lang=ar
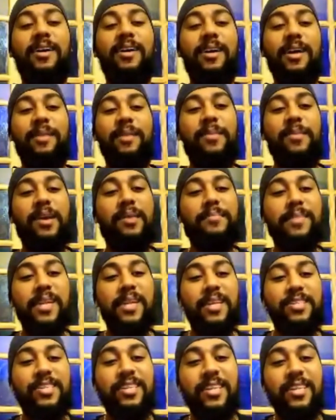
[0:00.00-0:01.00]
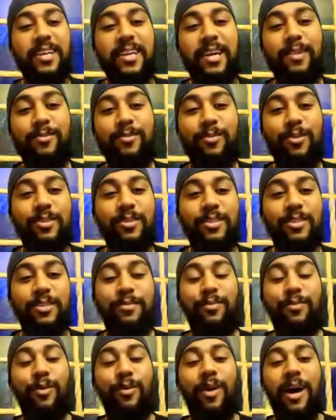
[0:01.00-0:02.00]
ما يهمناش اذا كانوا
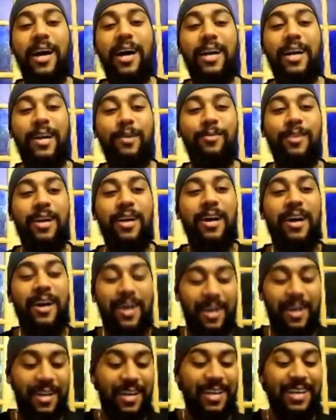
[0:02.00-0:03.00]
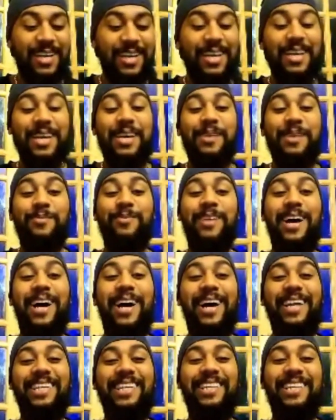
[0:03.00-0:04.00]
فقراء ولا ولا
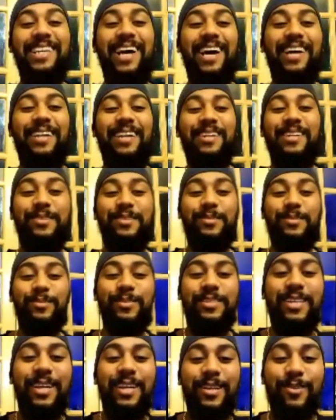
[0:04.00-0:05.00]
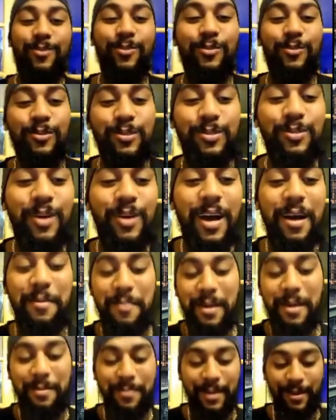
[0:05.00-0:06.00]
اغنياء لي سونسيل يكونوا
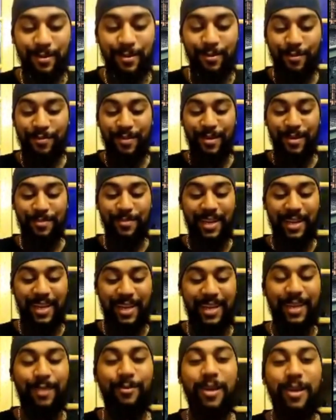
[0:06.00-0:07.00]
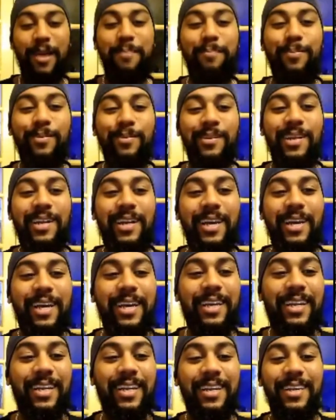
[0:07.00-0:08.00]
زعماء برك وفيهم الخير ويحبونا
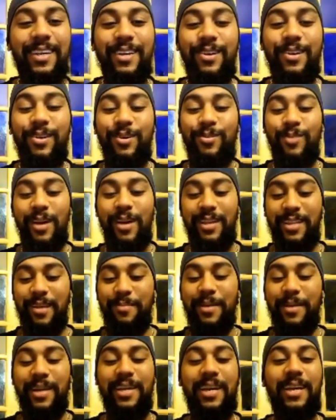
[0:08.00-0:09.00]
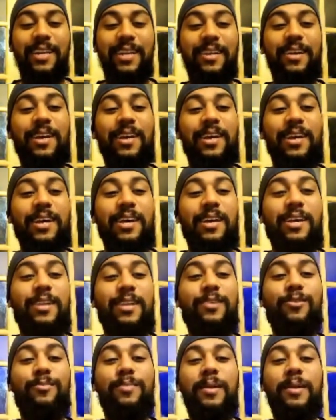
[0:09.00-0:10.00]
الخير وهذا ما كان
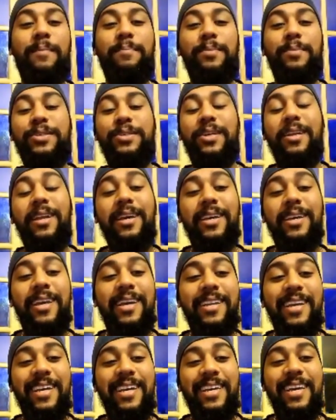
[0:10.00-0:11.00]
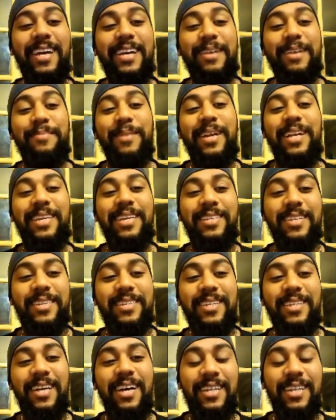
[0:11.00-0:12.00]
اليوم بربي ان شاء الله كاين حكايه مع
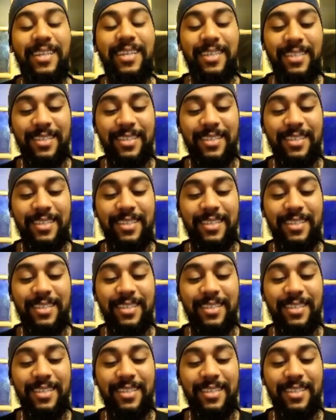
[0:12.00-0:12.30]
العزيز الغالي